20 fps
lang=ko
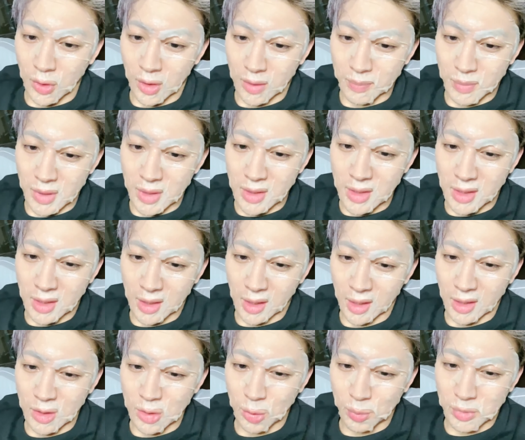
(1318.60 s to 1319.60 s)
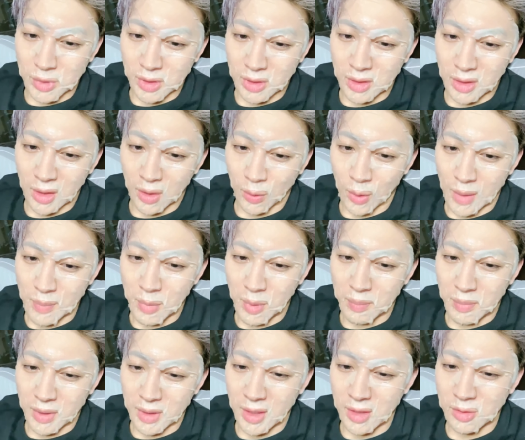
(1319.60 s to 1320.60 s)
영아 밀린 강의 좀 들으라고 한
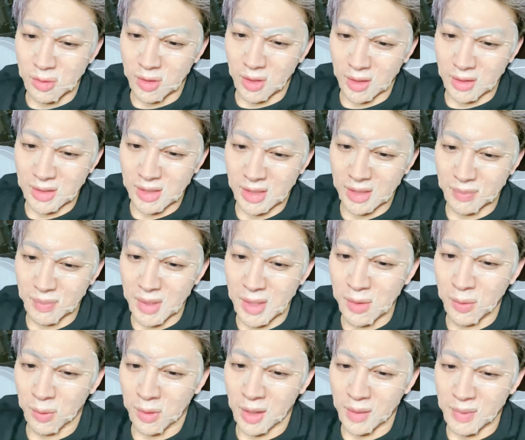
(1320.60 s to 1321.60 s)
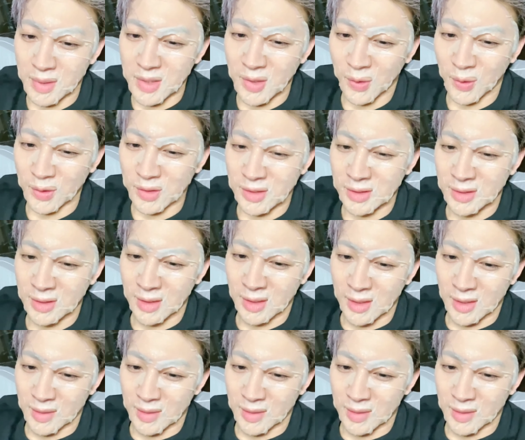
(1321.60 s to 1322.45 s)
번만 해주라 지금 일곱 개 밀렸거든